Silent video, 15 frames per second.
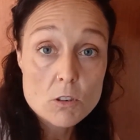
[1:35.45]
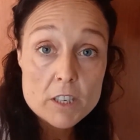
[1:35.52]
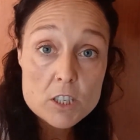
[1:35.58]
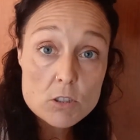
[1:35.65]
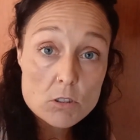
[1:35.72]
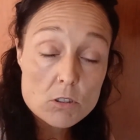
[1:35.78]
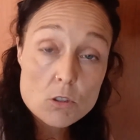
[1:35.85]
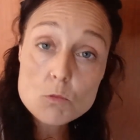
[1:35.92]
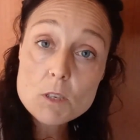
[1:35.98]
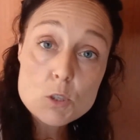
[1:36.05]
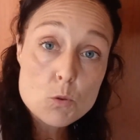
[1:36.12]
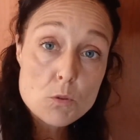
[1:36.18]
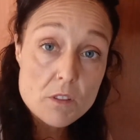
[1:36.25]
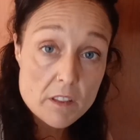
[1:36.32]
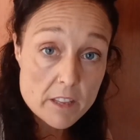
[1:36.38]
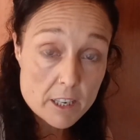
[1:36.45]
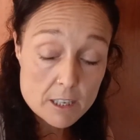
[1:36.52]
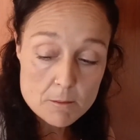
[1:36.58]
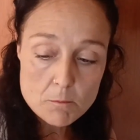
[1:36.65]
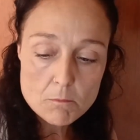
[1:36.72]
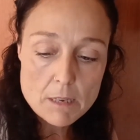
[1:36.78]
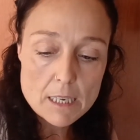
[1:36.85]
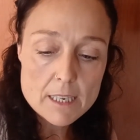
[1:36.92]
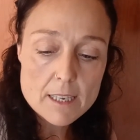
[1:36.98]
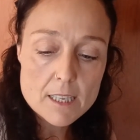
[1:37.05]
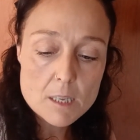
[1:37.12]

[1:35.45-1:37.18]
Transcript: Con esto nos va a suceder, ¿vale?